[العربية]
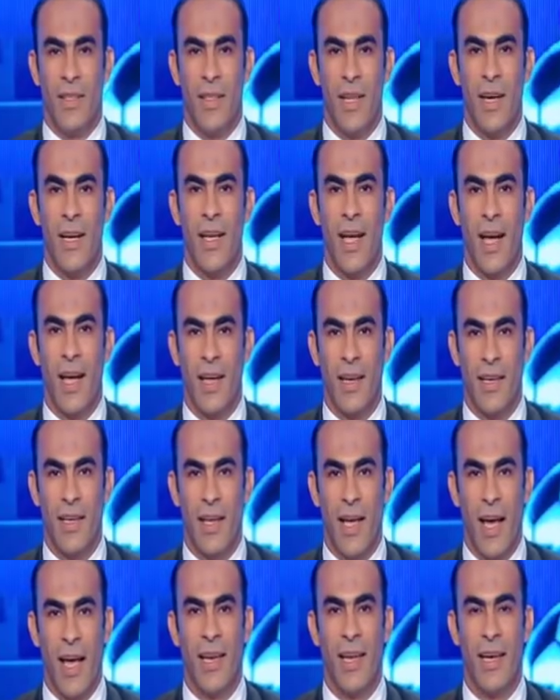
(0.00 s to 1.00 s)
نرجع
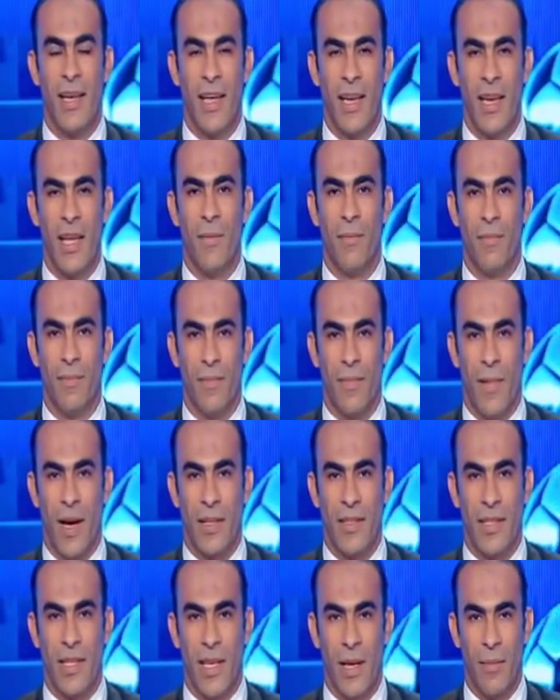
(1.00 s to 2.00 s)
لاحلى الكلام
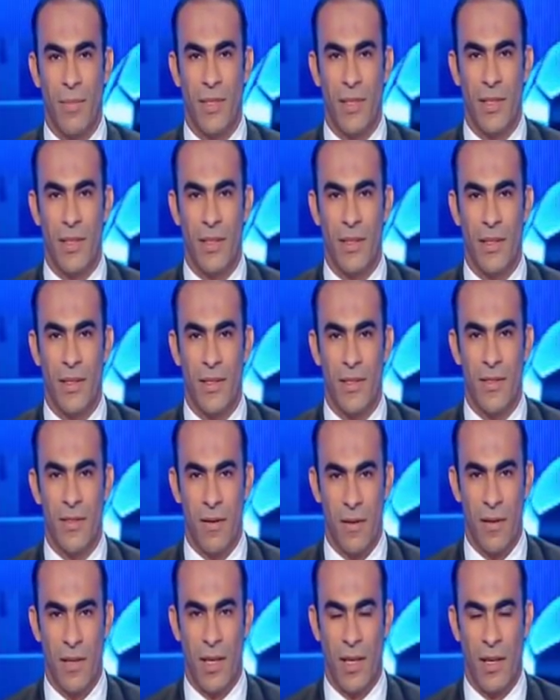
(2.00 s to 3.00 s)
عن الكابتن
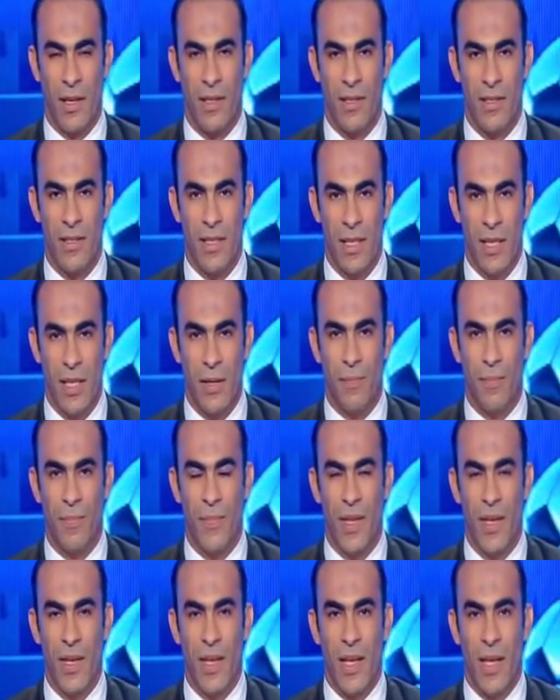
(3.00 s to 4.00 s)
صالح سليم
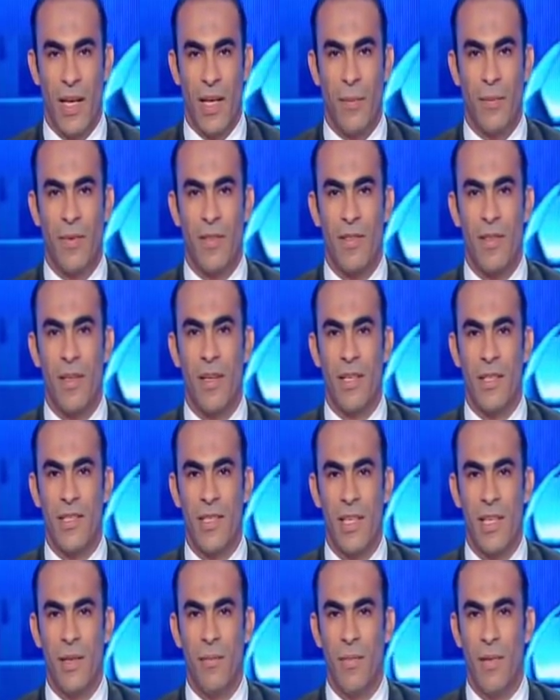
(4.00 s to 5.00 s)
كابتن صالح
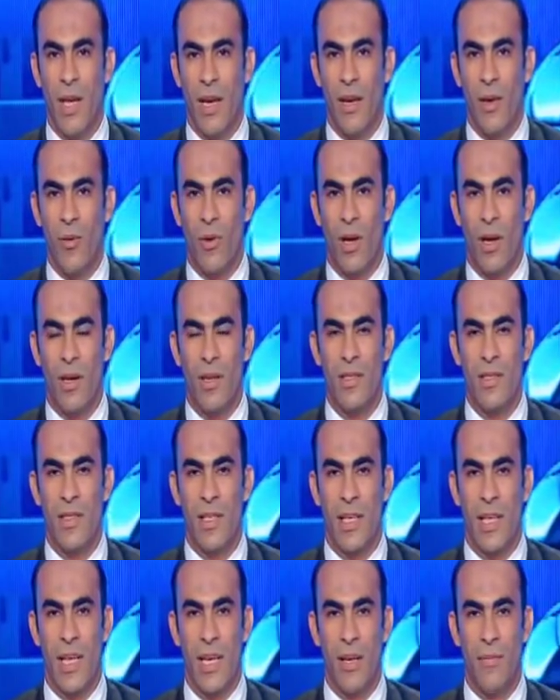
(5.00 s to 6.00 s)
سليم يعني لو
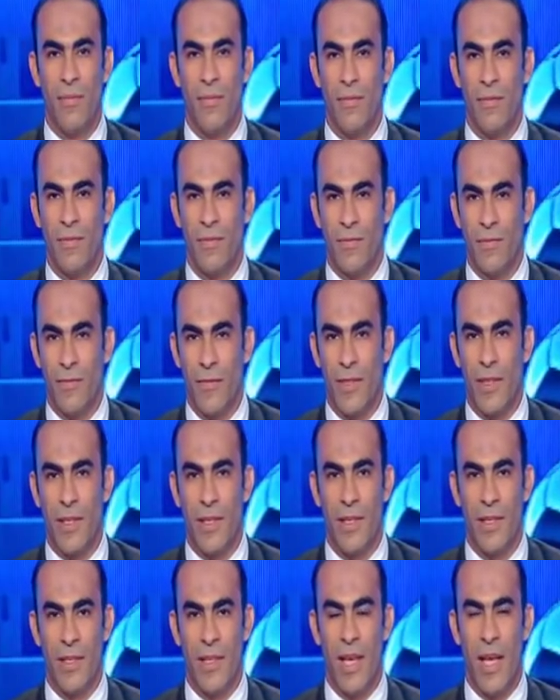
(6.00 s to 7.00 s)
لخصت الكلام
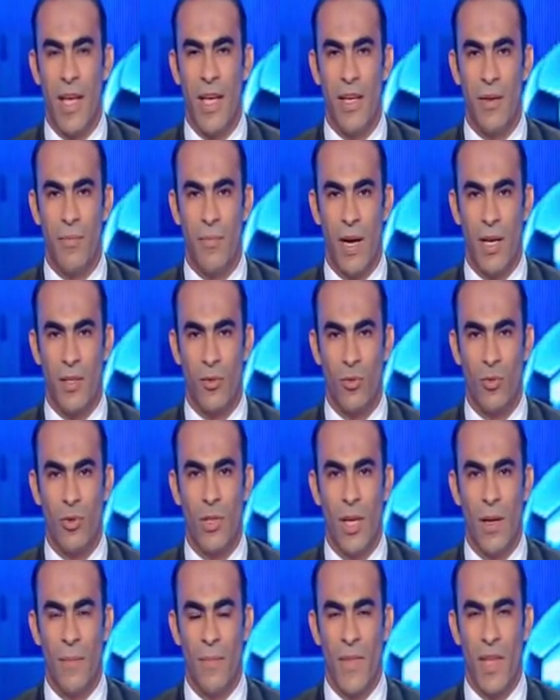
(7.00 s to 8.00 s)
في دقائق
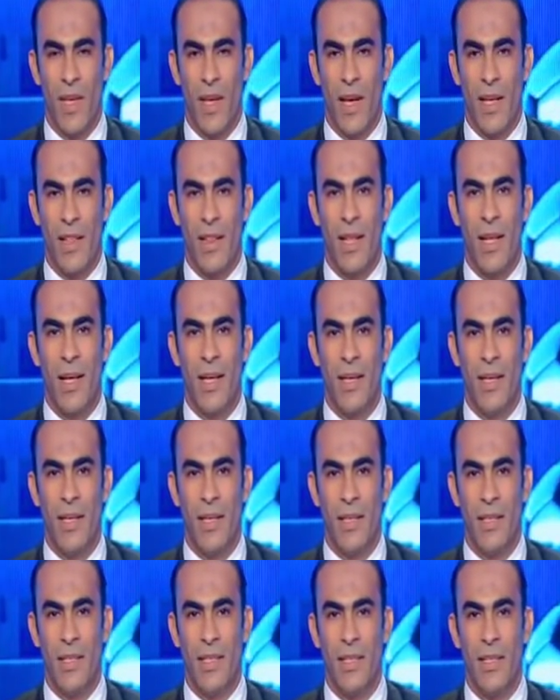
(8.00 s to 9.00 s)
معدوده
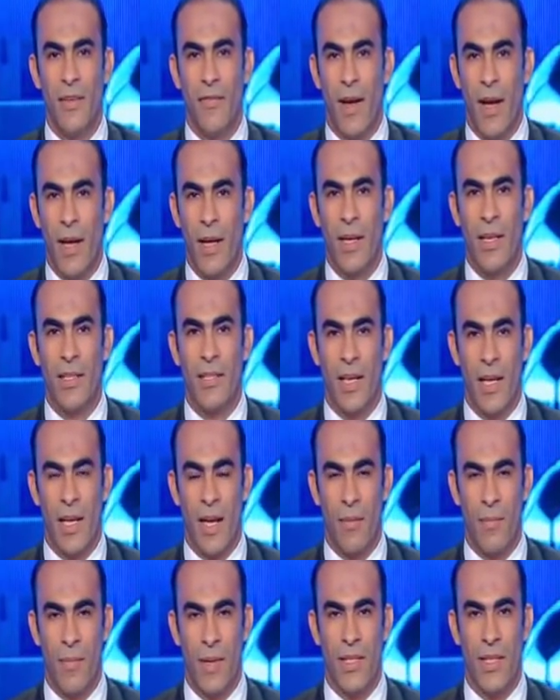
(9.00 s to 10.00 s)
هتلاقي ان انت في
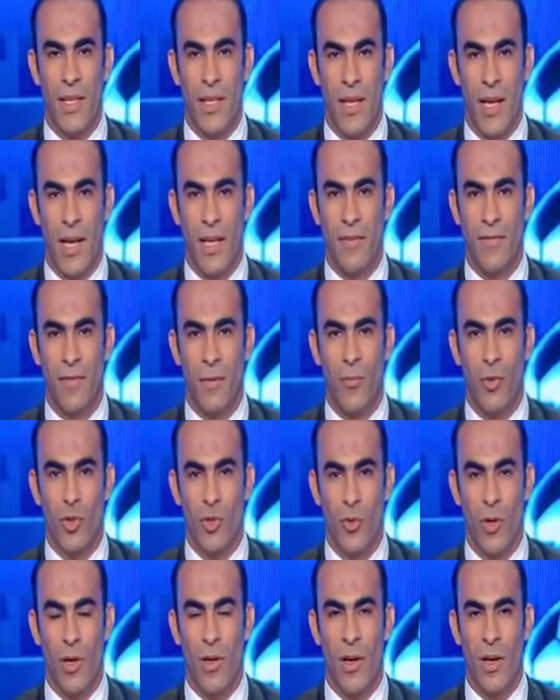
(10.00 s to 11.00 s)
حياتك عامه يعني في
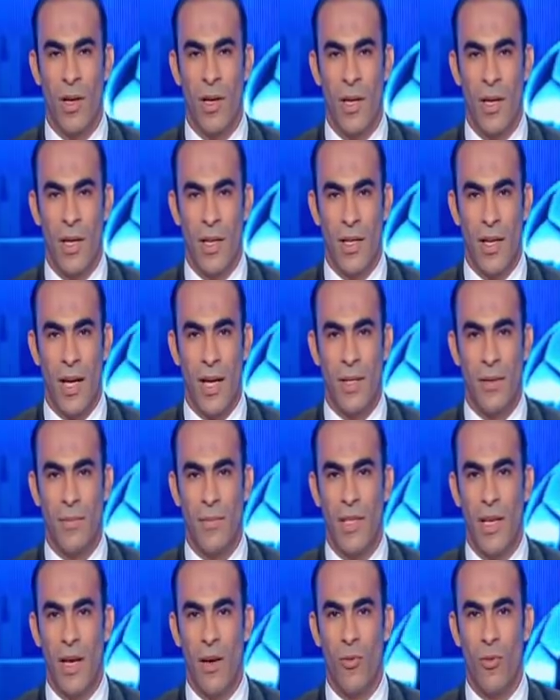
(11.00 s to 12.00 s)
مشوارك يعني
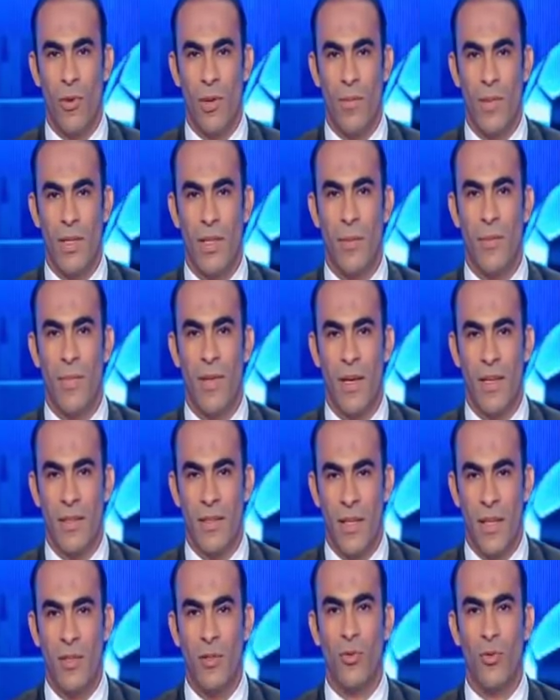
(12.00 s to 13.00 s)
من اول ما تبدا
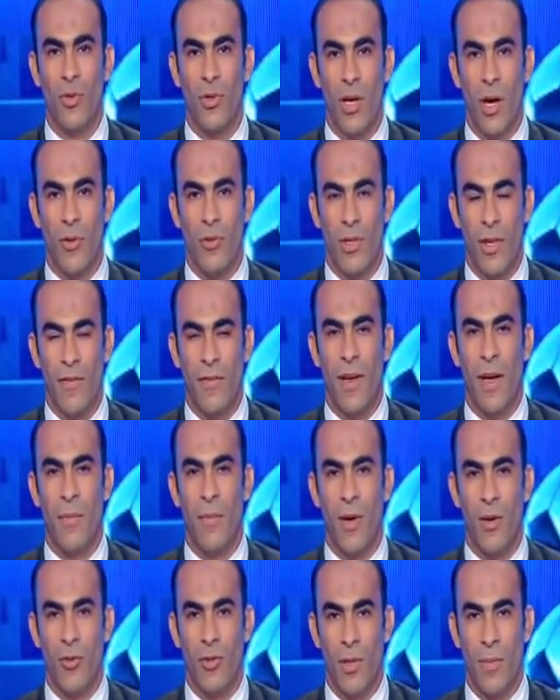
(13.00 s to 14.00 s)
تنضج او
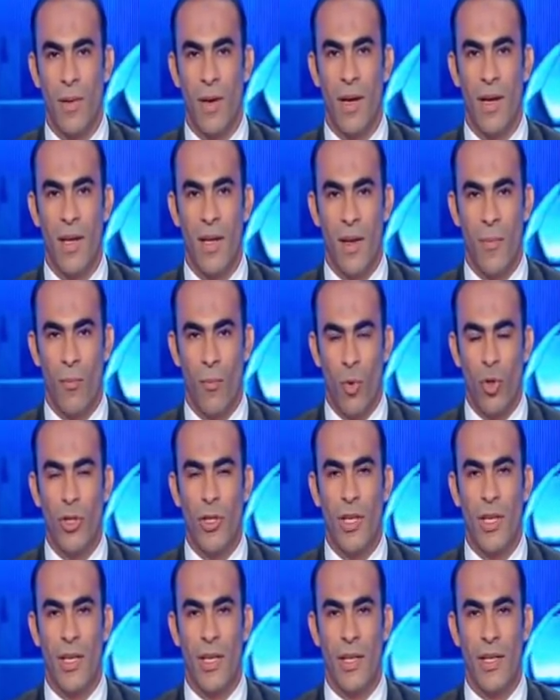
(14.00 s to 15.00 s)
تفهم او تبقى
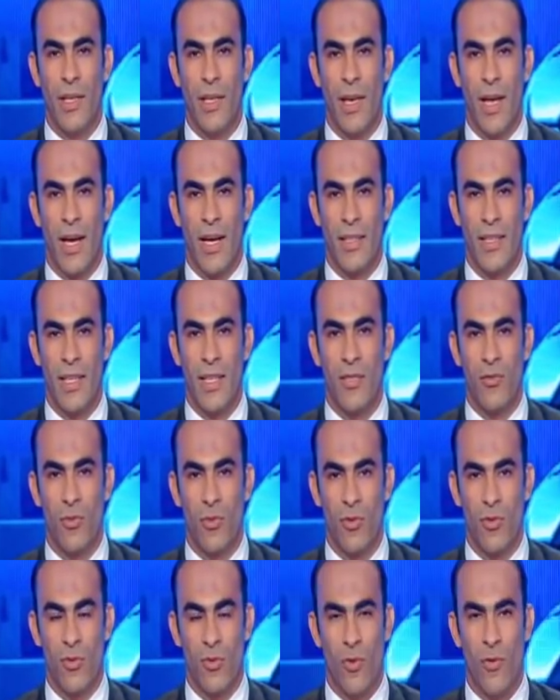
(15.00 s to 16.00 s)
مدرك للاحداث
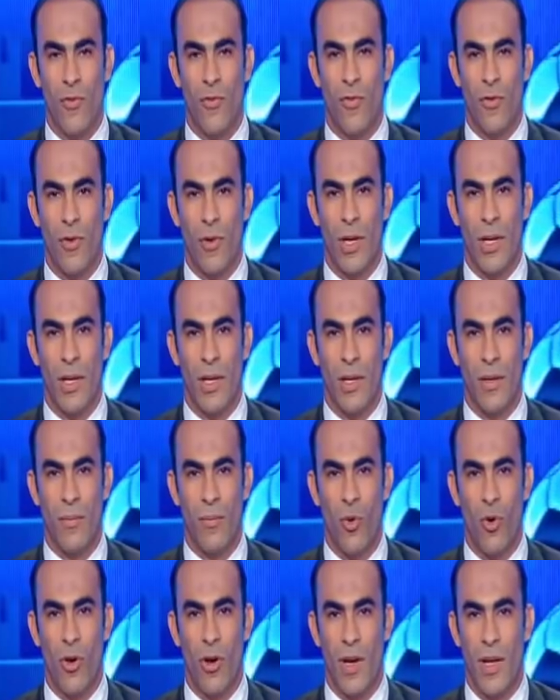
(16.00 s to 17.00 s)
والظروف
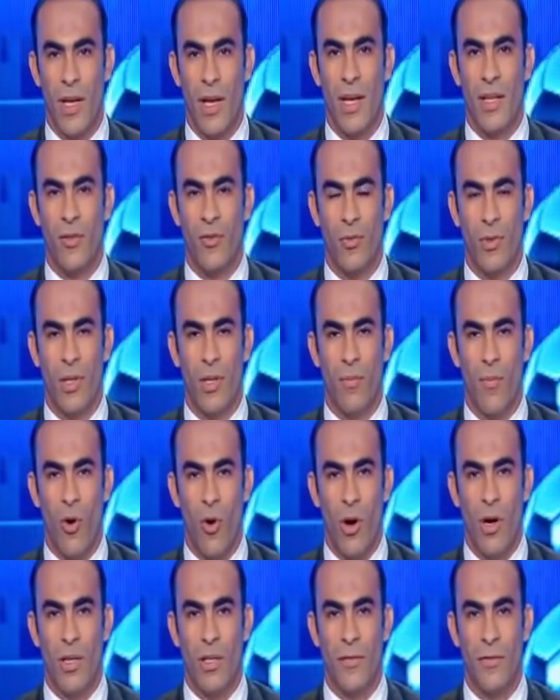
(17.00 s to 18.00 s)
والمجريات
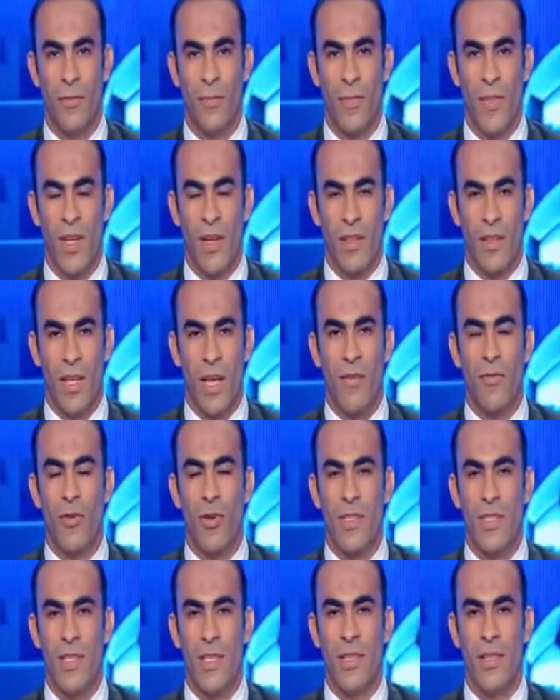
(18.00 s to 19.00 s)
والمواقف تعرف
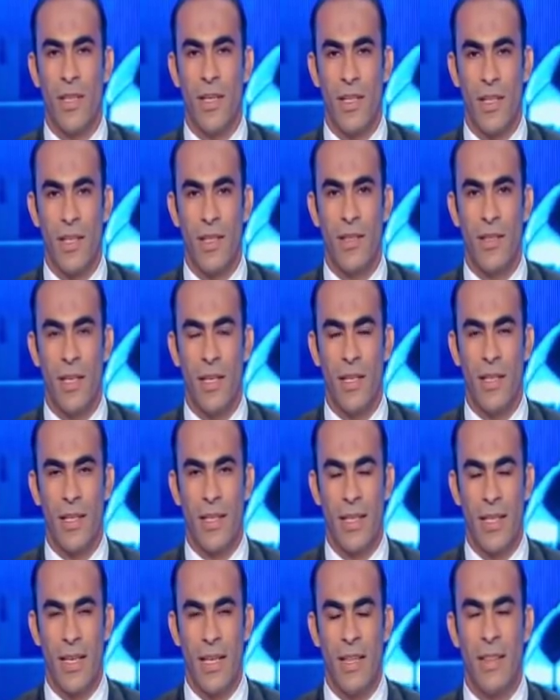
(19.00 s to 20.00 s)
كويس جدا جدا
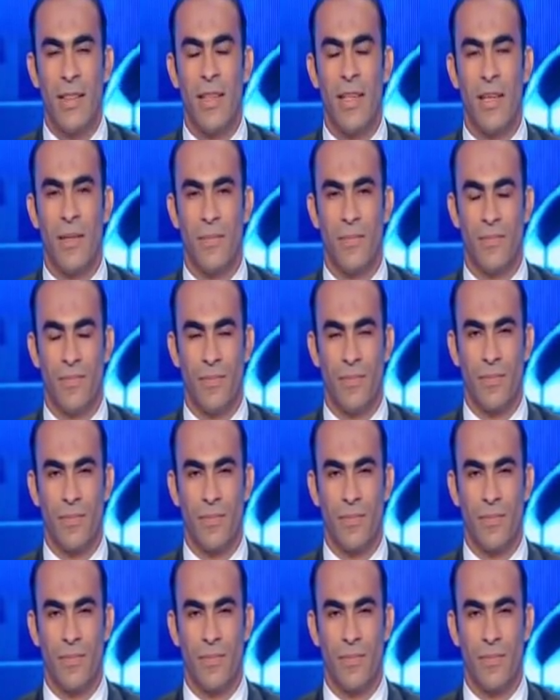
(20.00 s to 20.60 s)
جدا